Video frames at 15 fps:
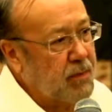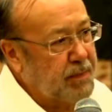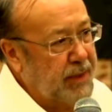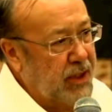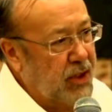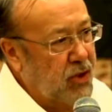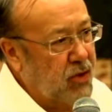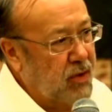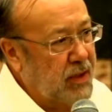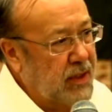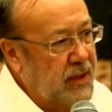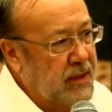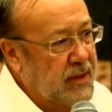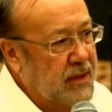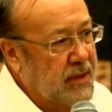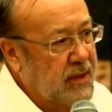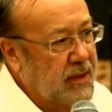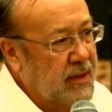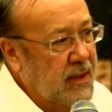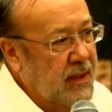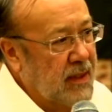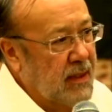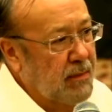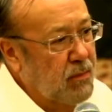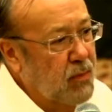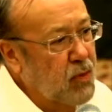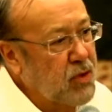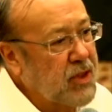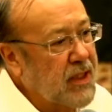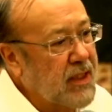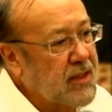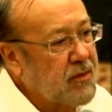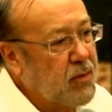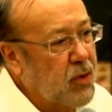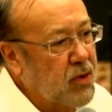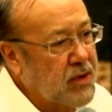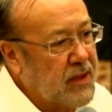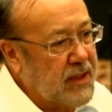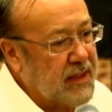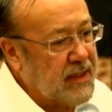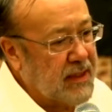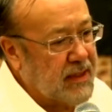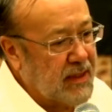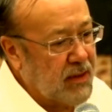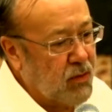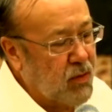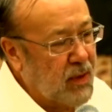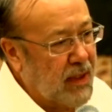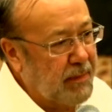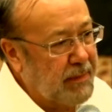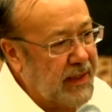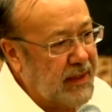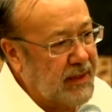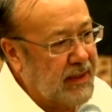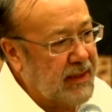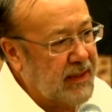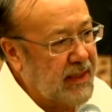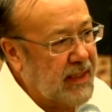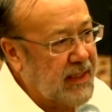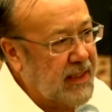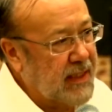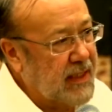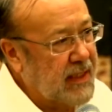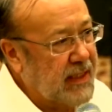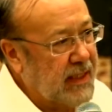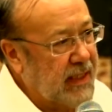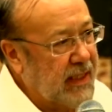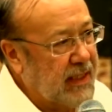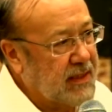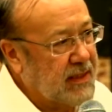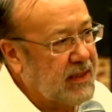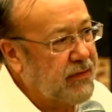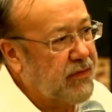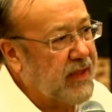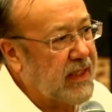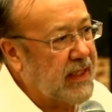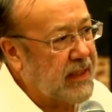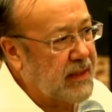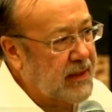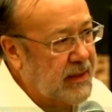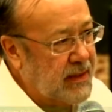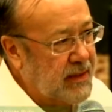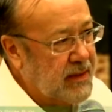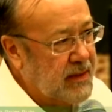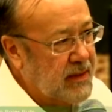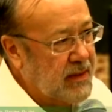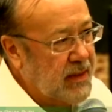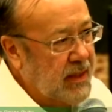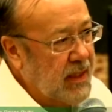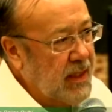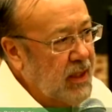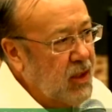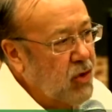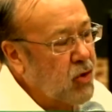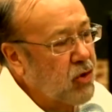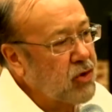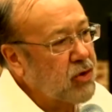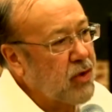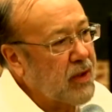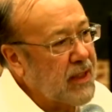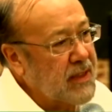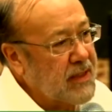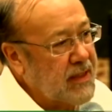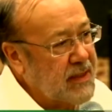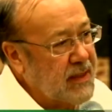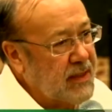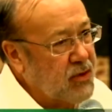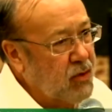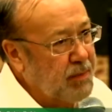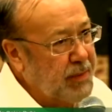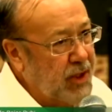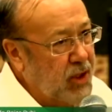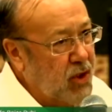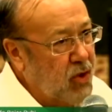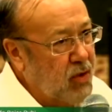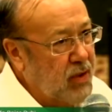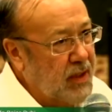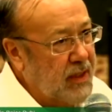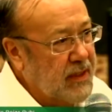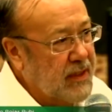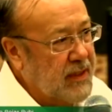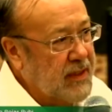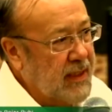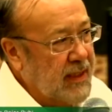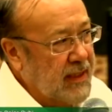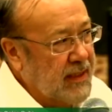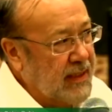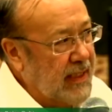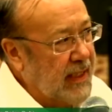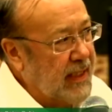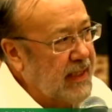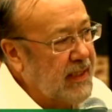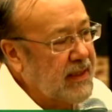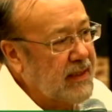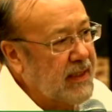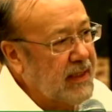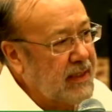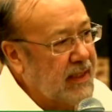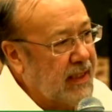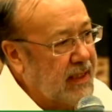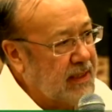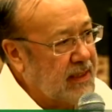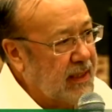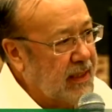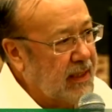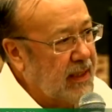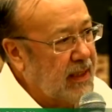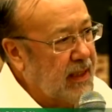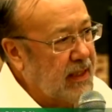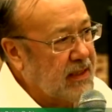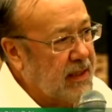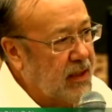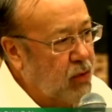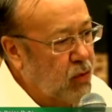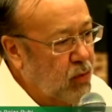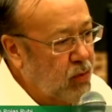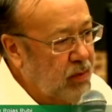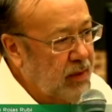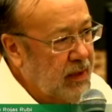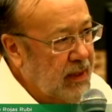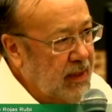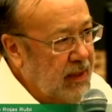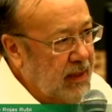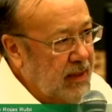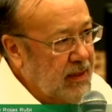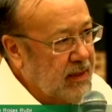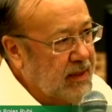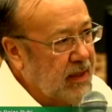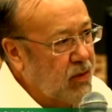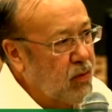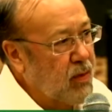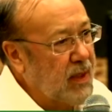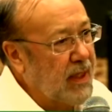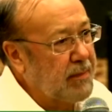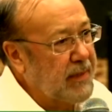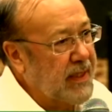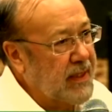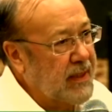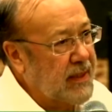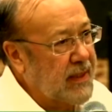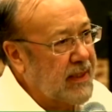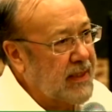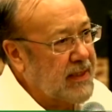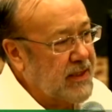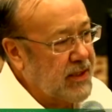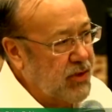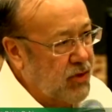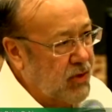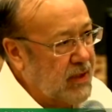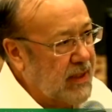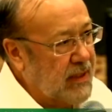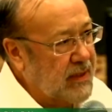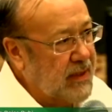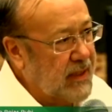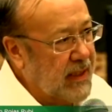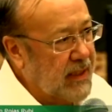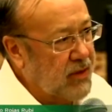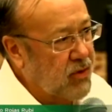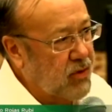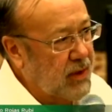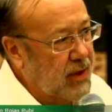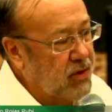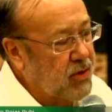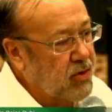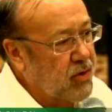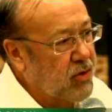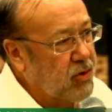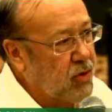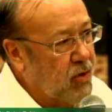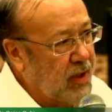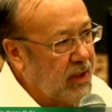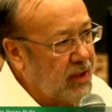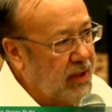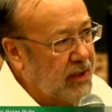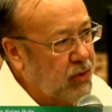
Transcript: opiniones, muchas voces que seguramente tienen ideas diferentes. Con todas esas opiniones de la gente interesada en la salud, seguramente el señor candidato, el doctor Torre